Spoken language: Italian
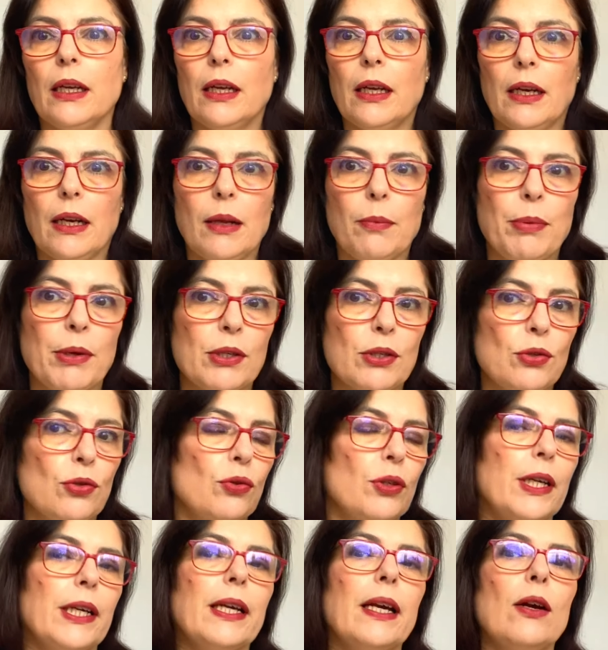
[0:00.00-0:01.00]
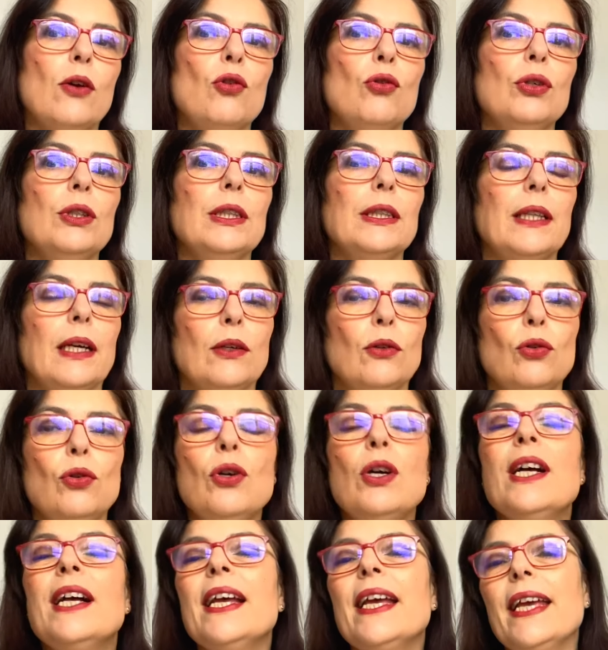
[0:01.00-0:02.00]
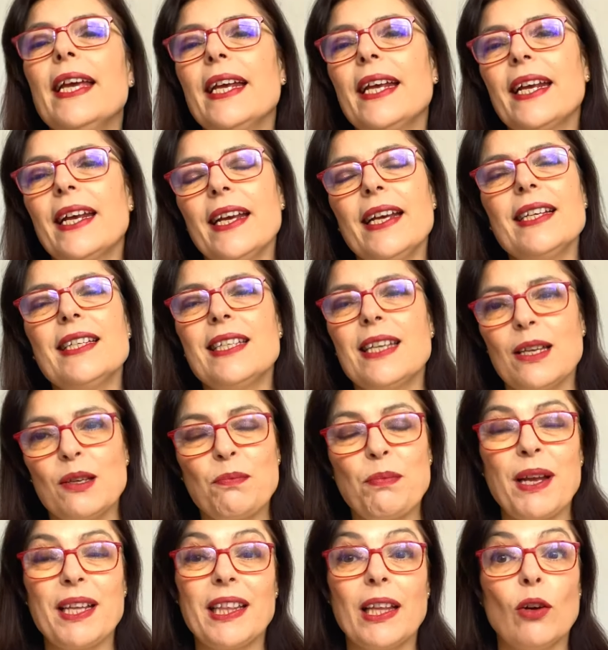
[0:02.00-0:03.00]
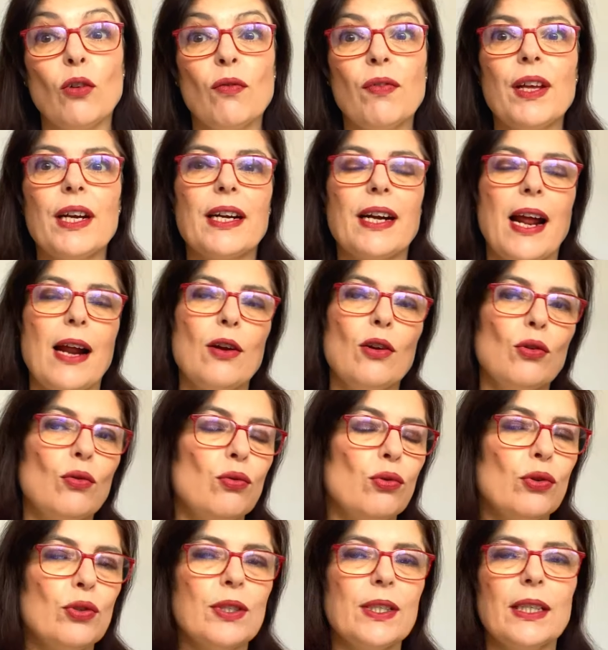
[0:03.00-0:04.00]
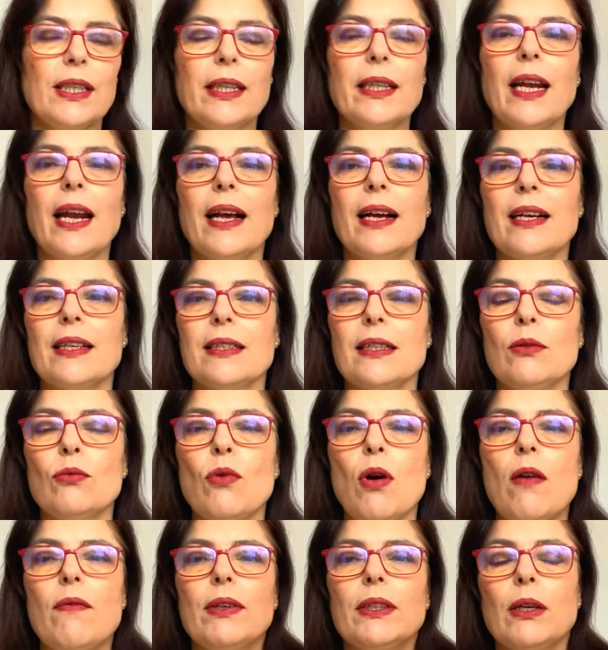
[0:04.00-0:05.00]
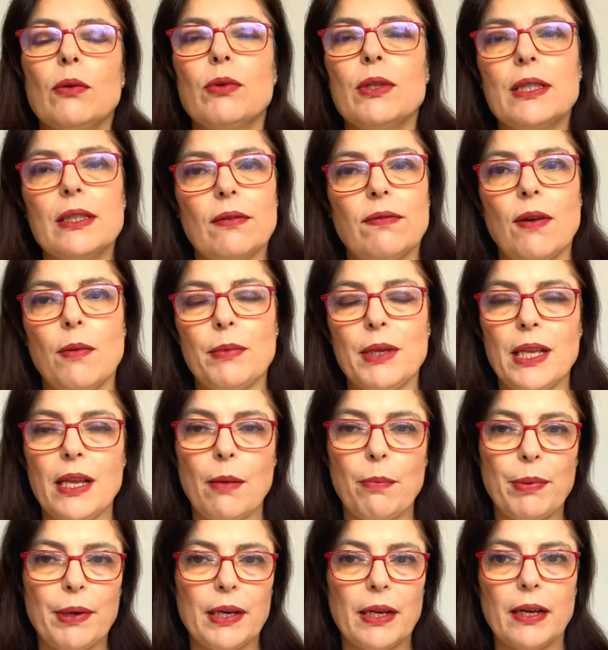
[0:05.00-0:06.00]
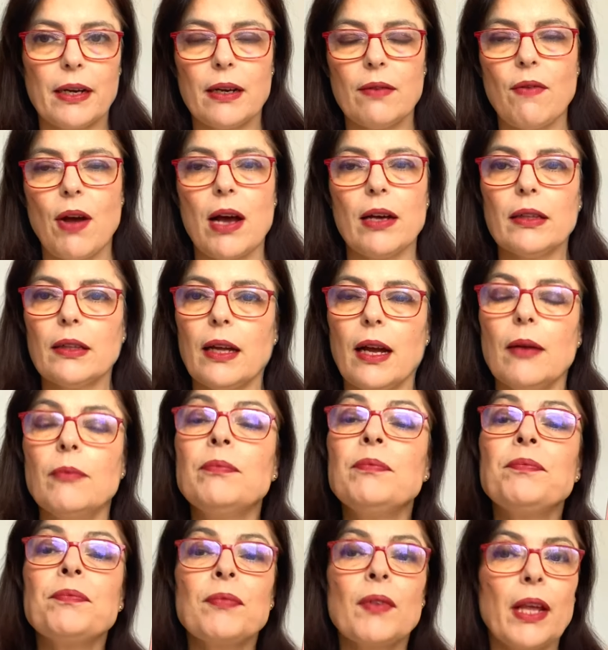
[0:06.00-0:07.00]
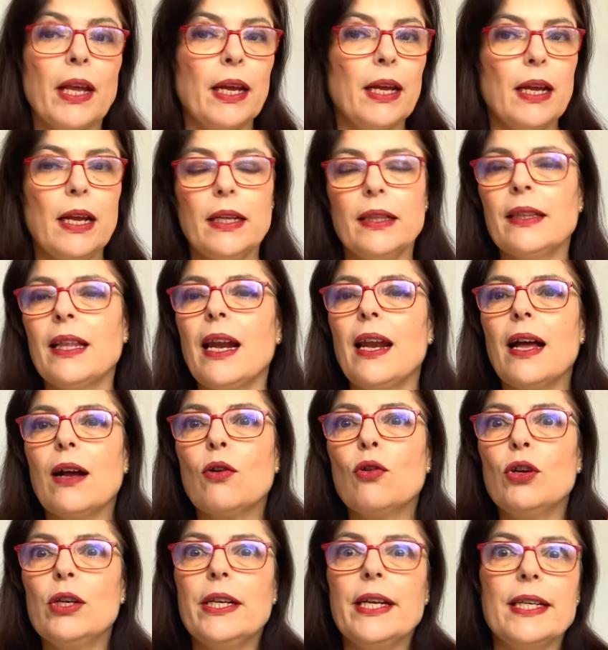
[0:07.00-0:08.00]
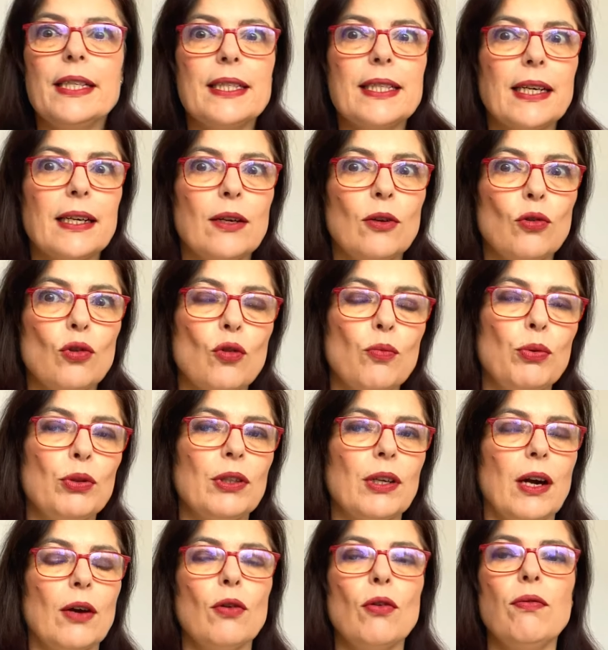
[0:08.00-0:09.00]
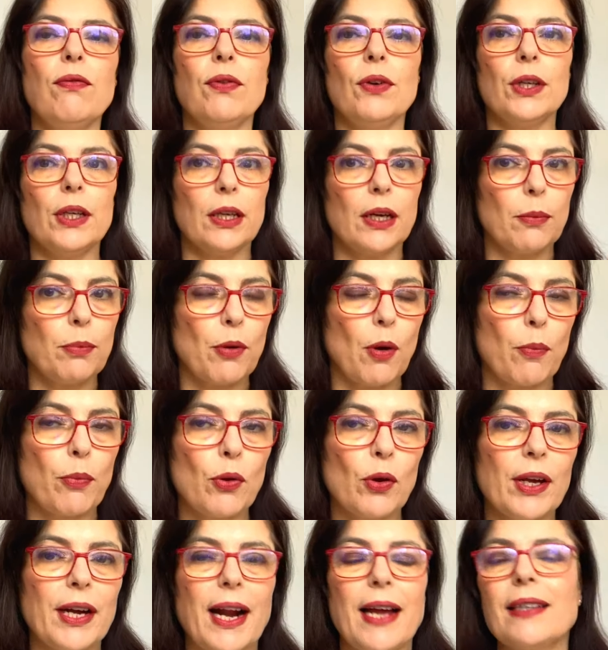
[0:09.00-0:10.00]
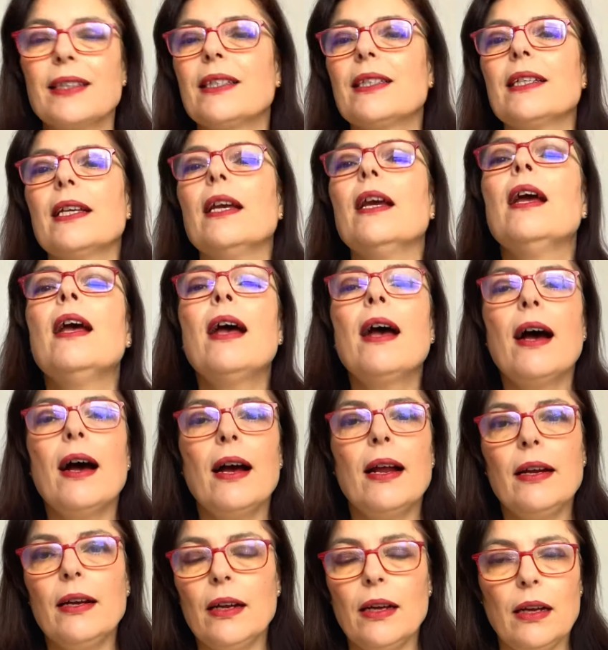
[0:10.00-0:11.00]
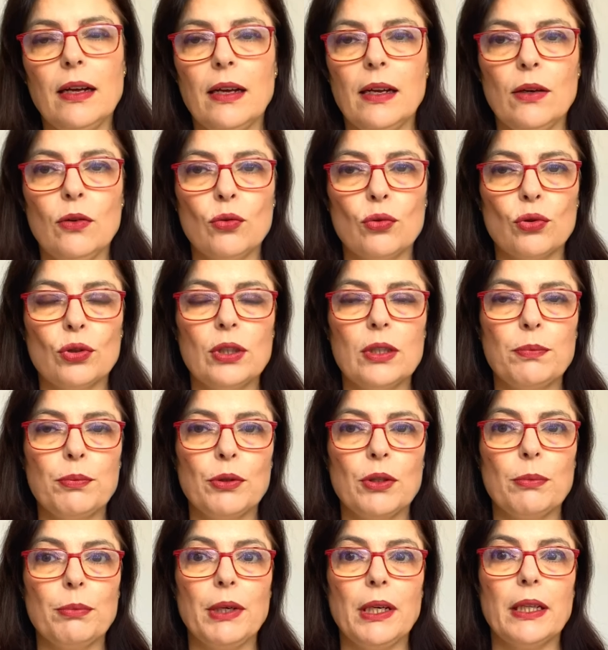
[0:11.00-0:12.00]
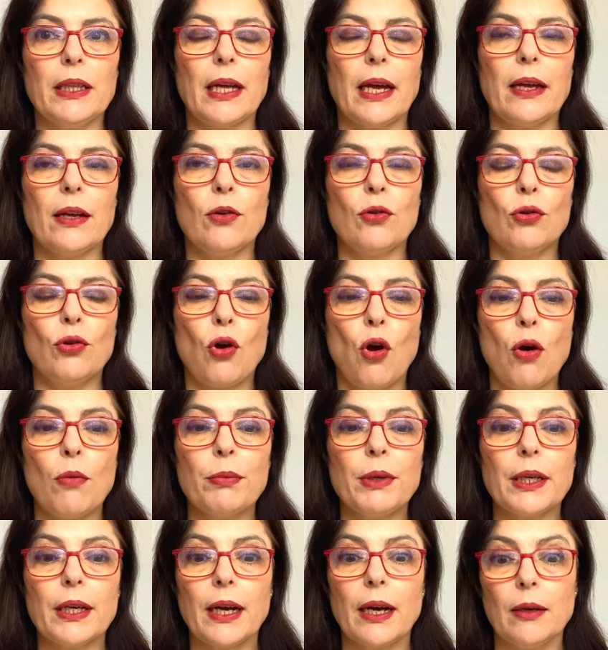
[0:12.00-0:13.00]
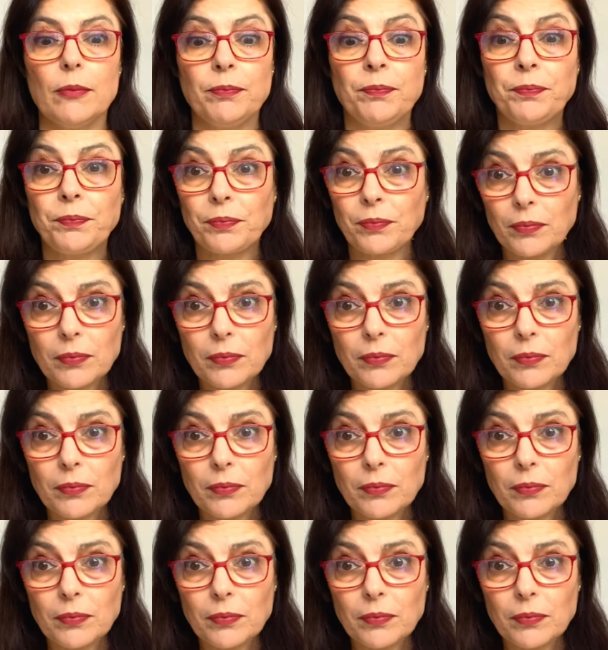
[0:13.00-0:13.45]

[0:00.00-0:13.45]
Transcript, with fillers: le persone che contano e che si aspettano verranno incuriositi dalla casa nuova, da questa famiglia appena arrivata e dall'accoglienza che loro potranno offrire proprio grazie alla eh, loro disponibilità economica